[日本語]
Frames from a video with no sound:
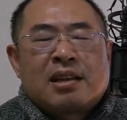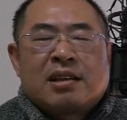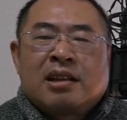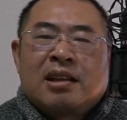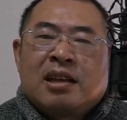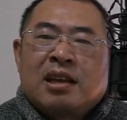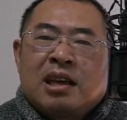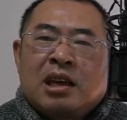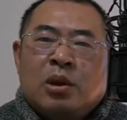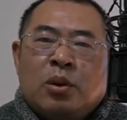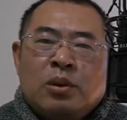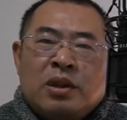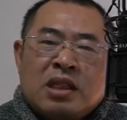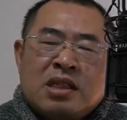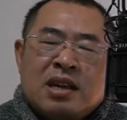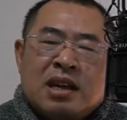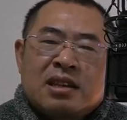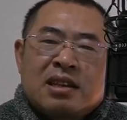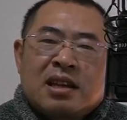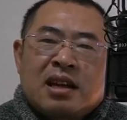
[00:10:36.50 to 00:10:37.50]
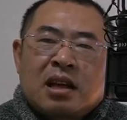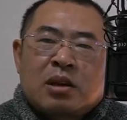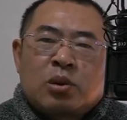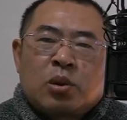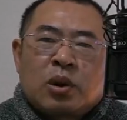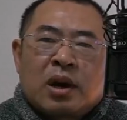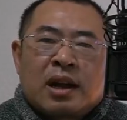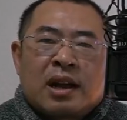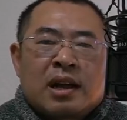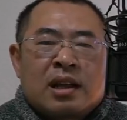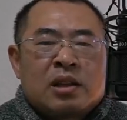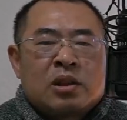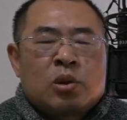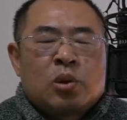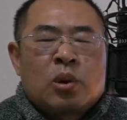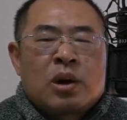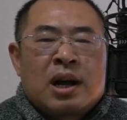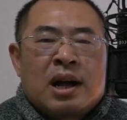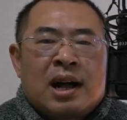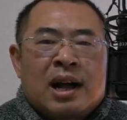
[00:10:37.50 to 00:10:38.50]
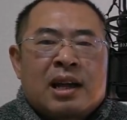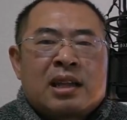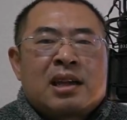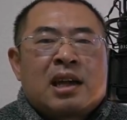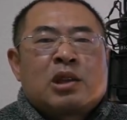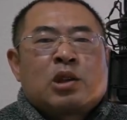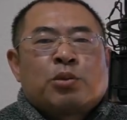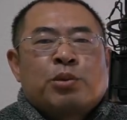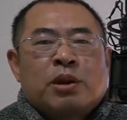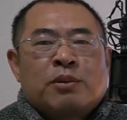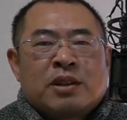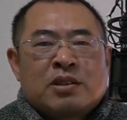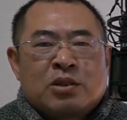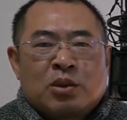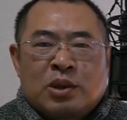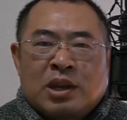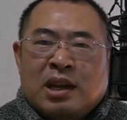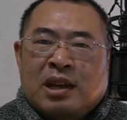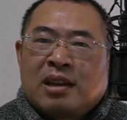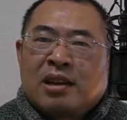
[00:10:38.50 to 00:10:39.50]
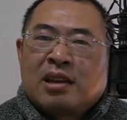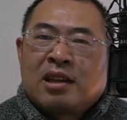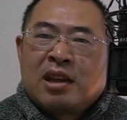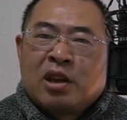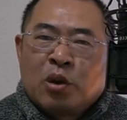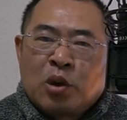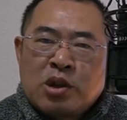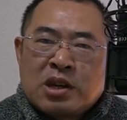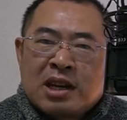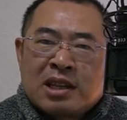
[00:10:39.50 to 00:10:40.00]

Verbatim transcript: またいろんな違った角度から動画上げたいと思いますので